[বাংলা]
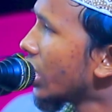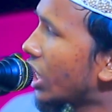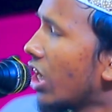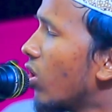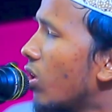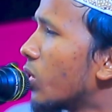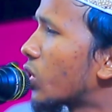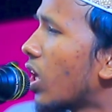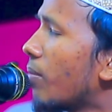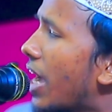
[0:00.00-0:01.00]
সেও
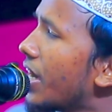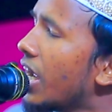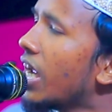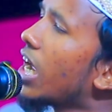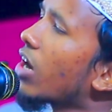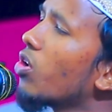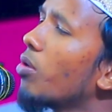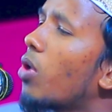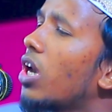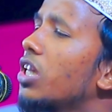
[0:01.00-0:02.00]
মুসলমান এখন
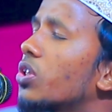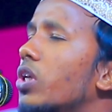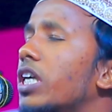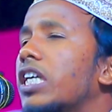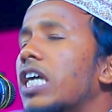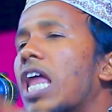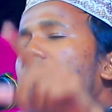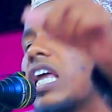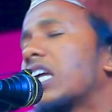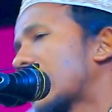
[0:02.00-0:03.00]
বলেন তো দেখি আল্লাহর